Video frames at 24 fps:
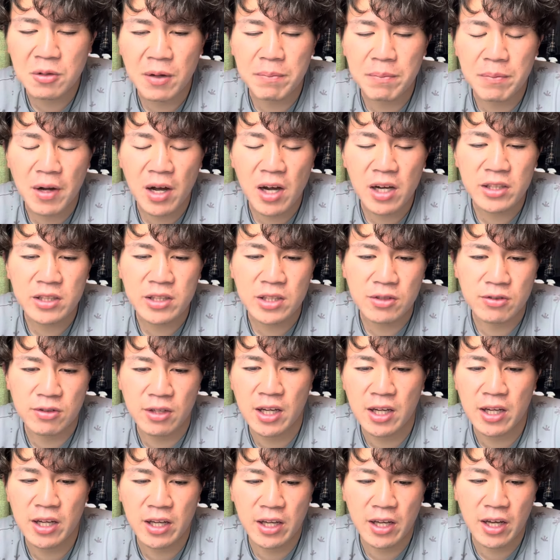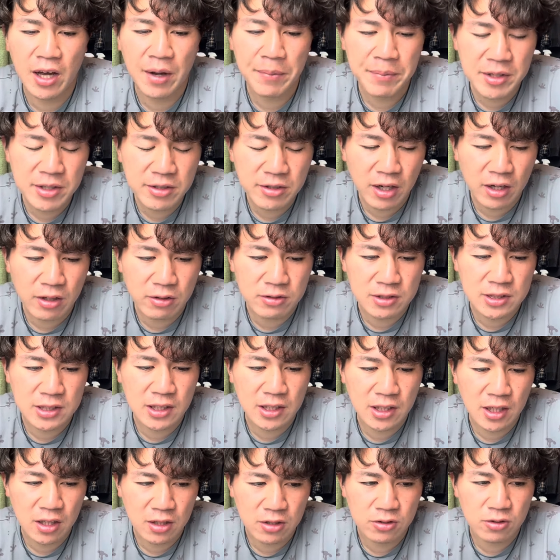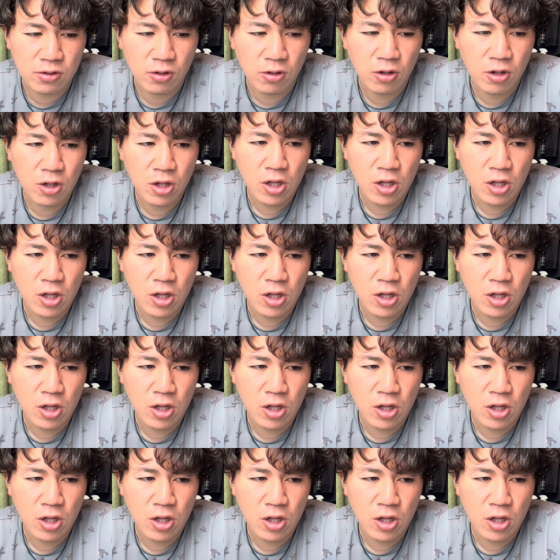やっぱ相手をね、はめる可能性があると。